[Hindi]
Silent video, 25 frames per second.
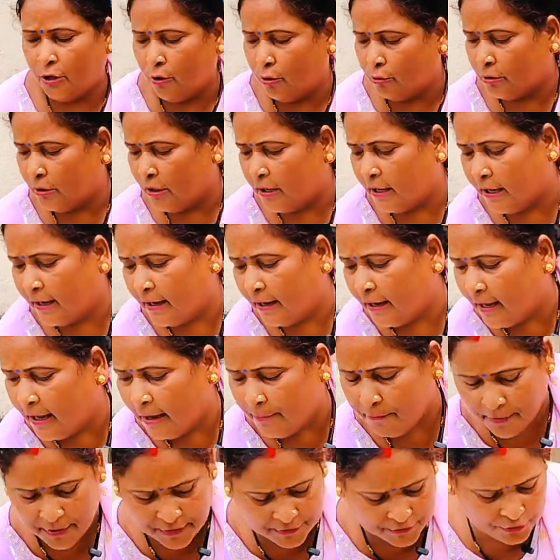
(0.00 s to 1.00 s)
मेरी पोती को तो
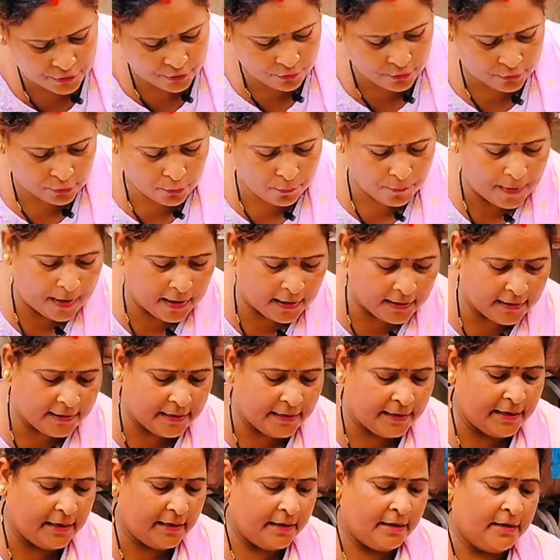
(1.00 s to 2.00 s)
लग गई है मिर्च वो तो
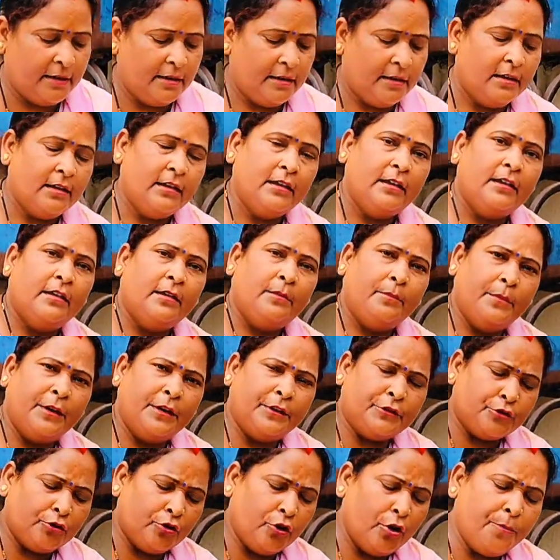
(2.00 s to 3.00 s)
भाग गई है
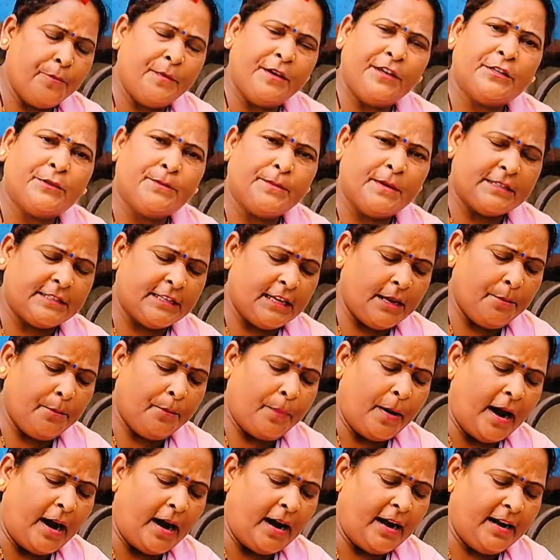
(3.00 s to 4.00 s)
मिर्च को बीच
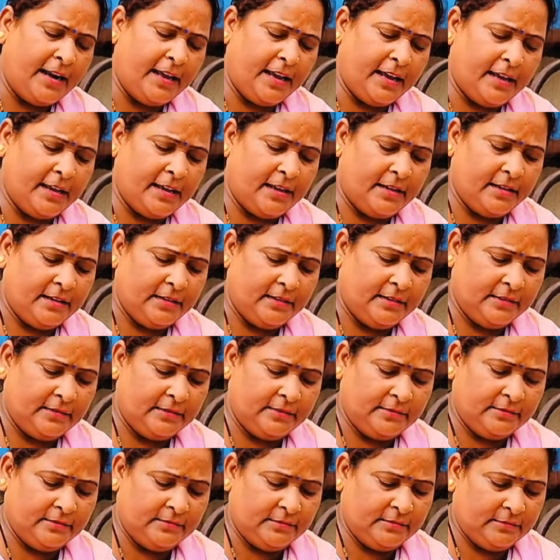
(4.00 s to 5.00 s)
में से हम फाड़ लेंगे
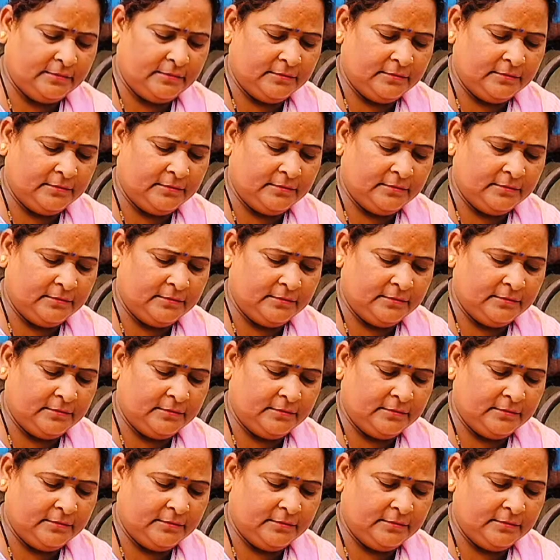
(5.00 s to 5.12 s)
